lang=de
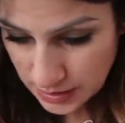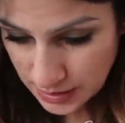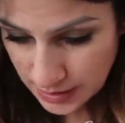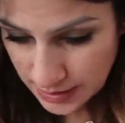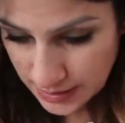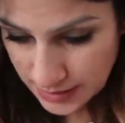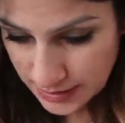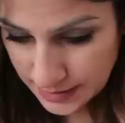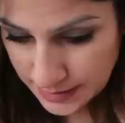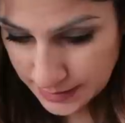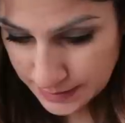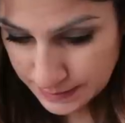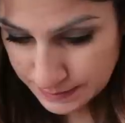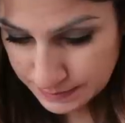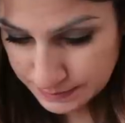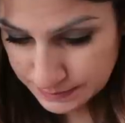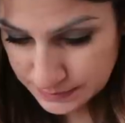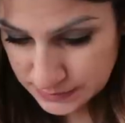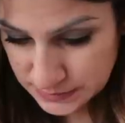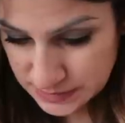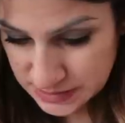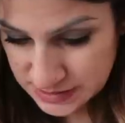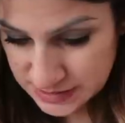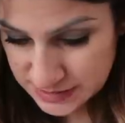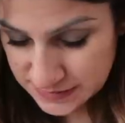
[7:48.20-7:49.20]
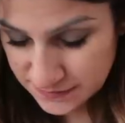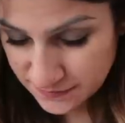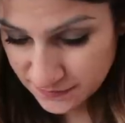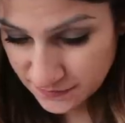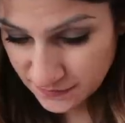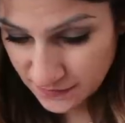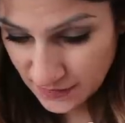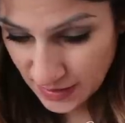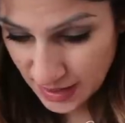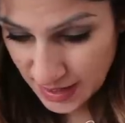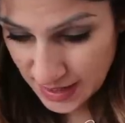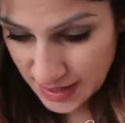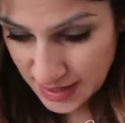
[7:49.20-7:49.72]
ähm,
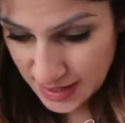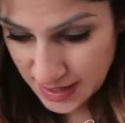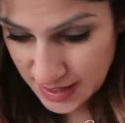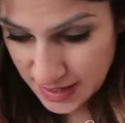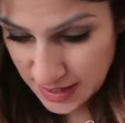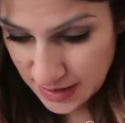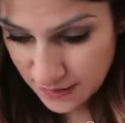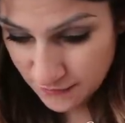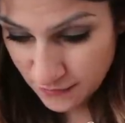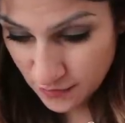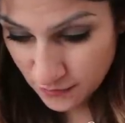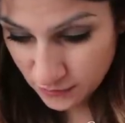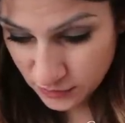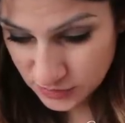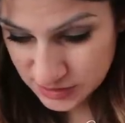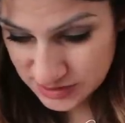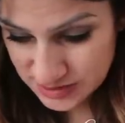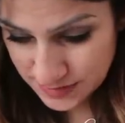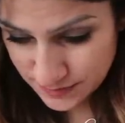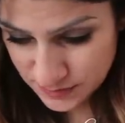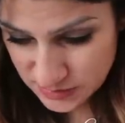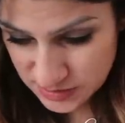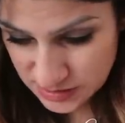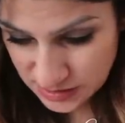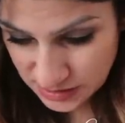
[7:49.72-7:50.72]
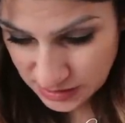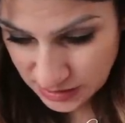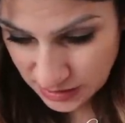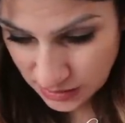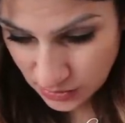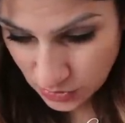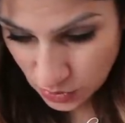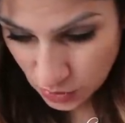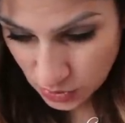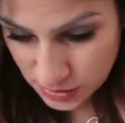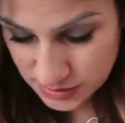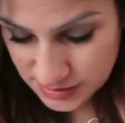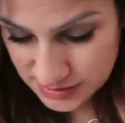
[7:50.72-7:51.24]
2,75
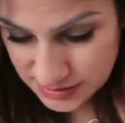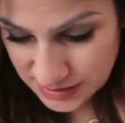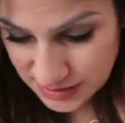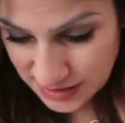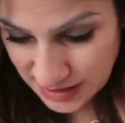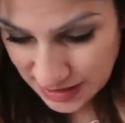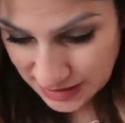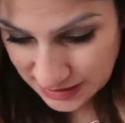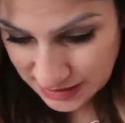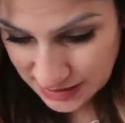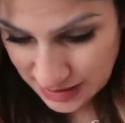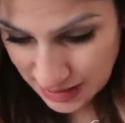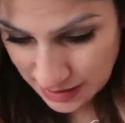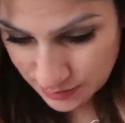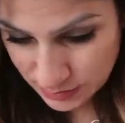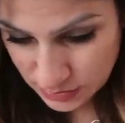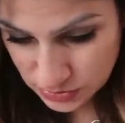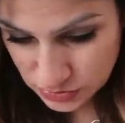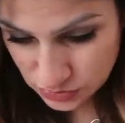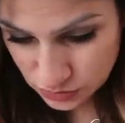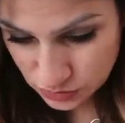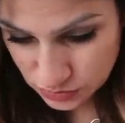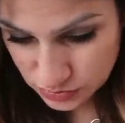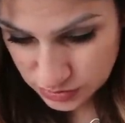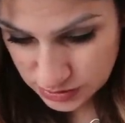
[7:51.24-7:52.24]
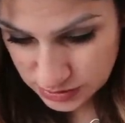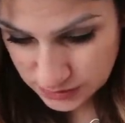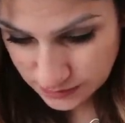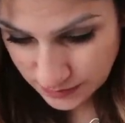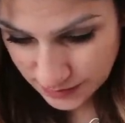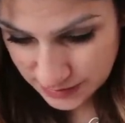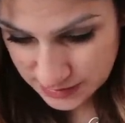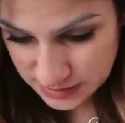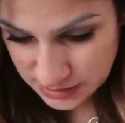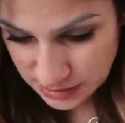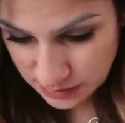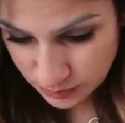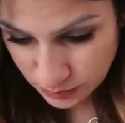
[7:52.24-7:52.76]
gekostet hatte, aber so ein
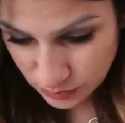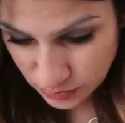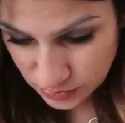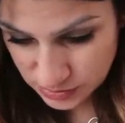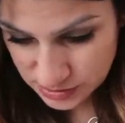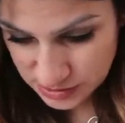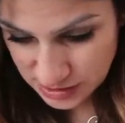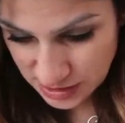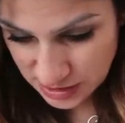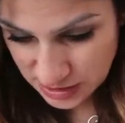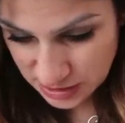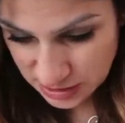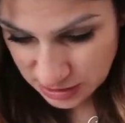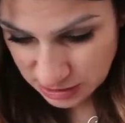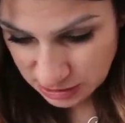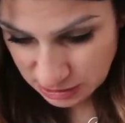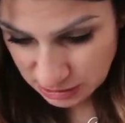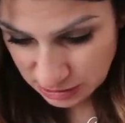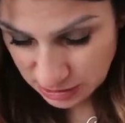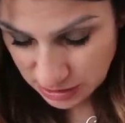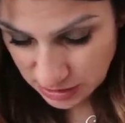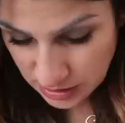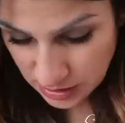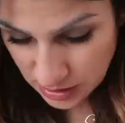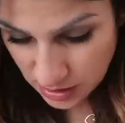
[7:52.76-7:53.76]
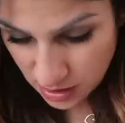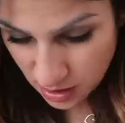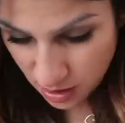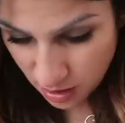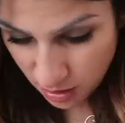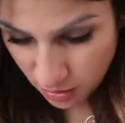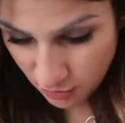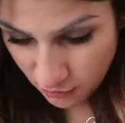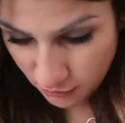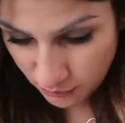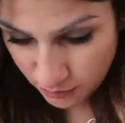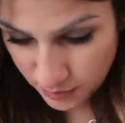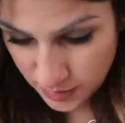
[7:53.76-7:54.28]
20%
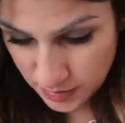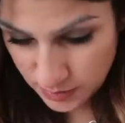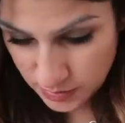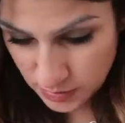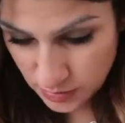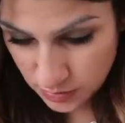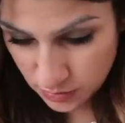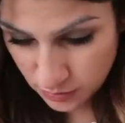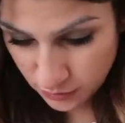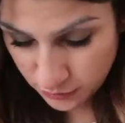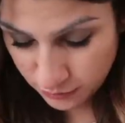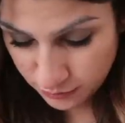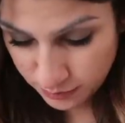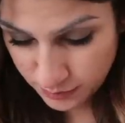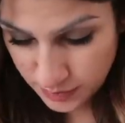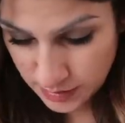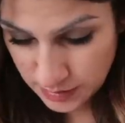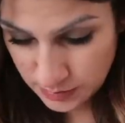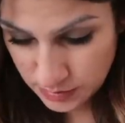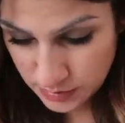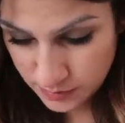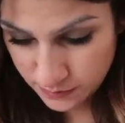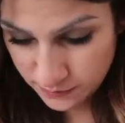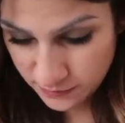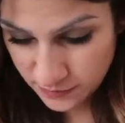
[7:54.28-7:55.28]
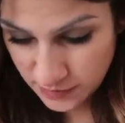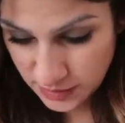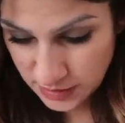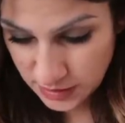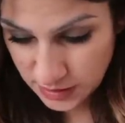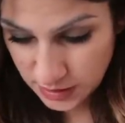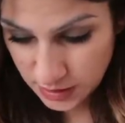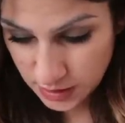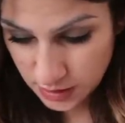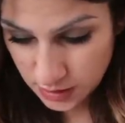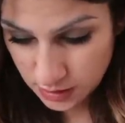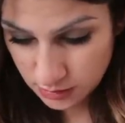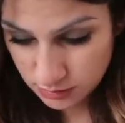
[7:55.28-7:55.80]
auf Babyluft,
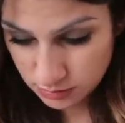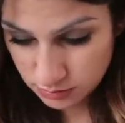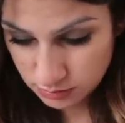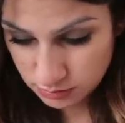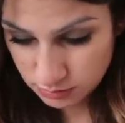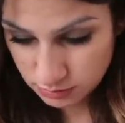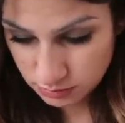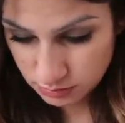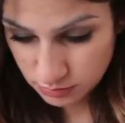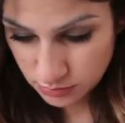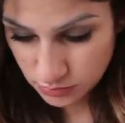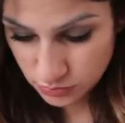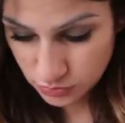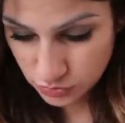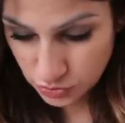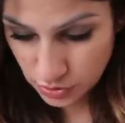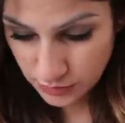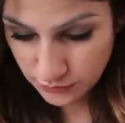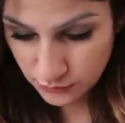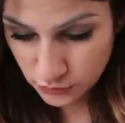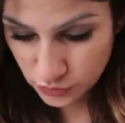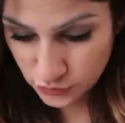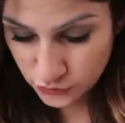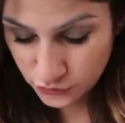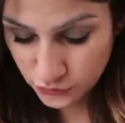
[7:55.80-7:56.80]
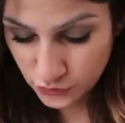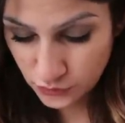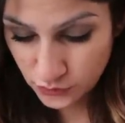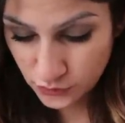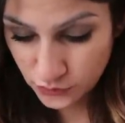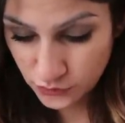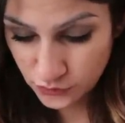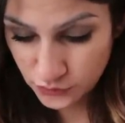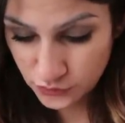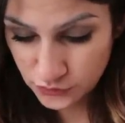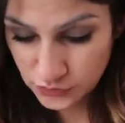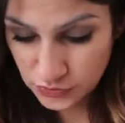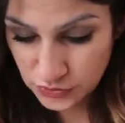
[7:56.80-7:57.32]
Babypflege. Und da wurden
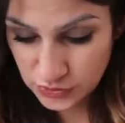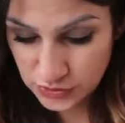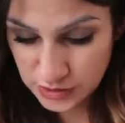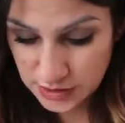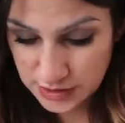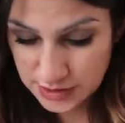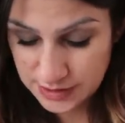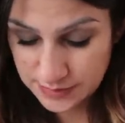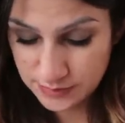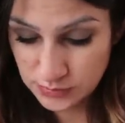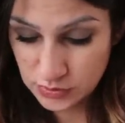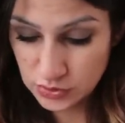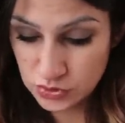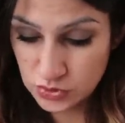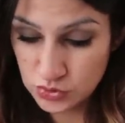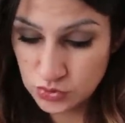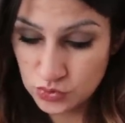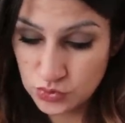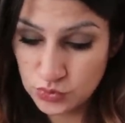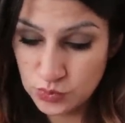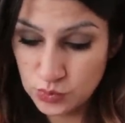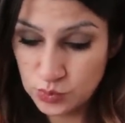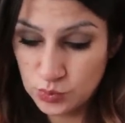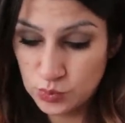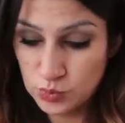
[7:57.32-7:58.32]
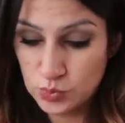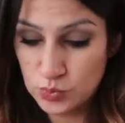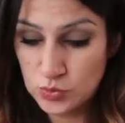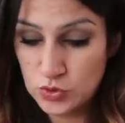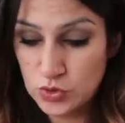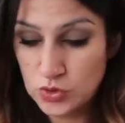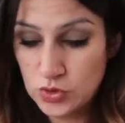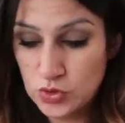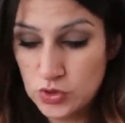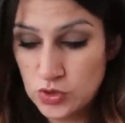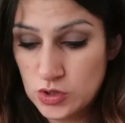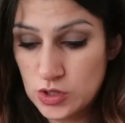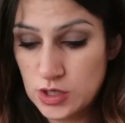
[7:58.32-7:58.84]
55 Cent abgezogen.
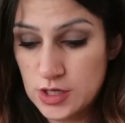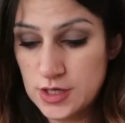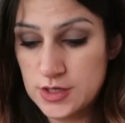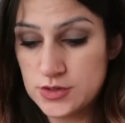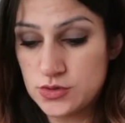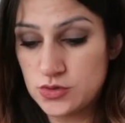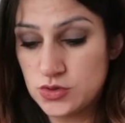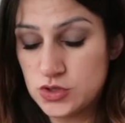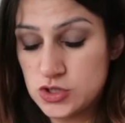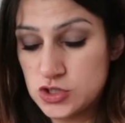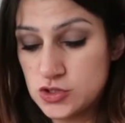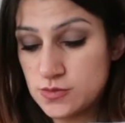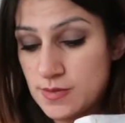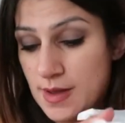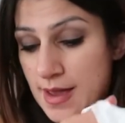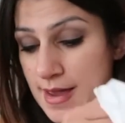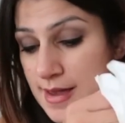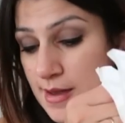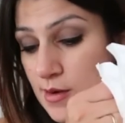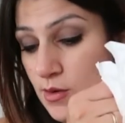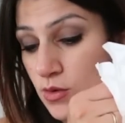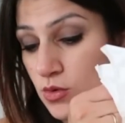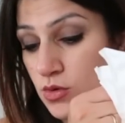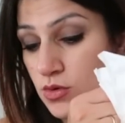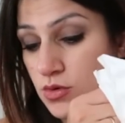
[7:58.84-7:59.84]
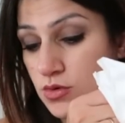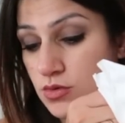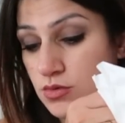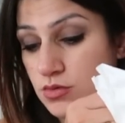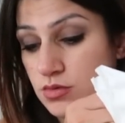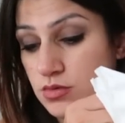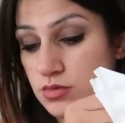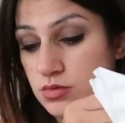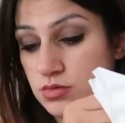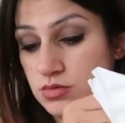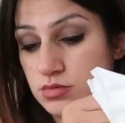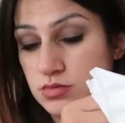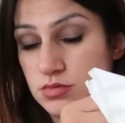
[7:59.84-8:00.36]
Also 2,25
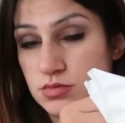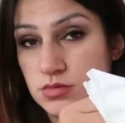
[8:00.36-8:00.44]
Euro.